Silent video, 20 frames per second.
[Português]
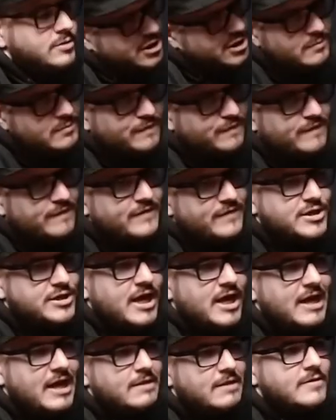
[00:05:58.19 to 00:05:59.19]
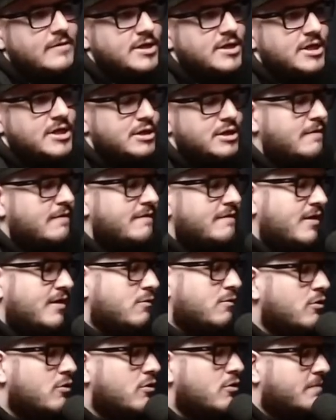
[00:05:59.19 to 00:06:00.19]
já tinha o buffet fechado, a gente foi
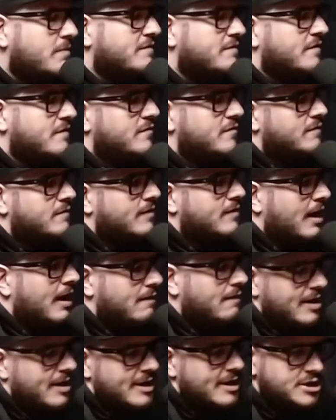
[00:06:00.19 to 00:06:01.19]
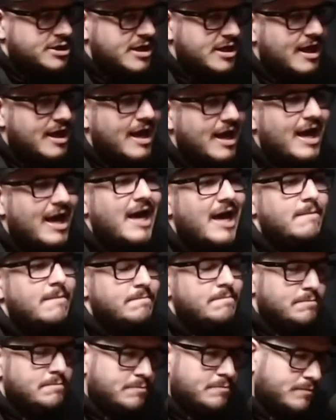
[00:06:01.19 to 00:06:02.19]
ver roupa, foi ver o carro que ela ia
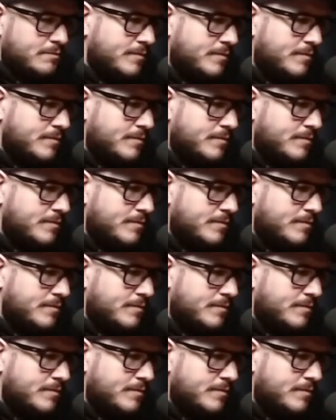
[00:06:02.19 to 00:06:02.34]
chegar,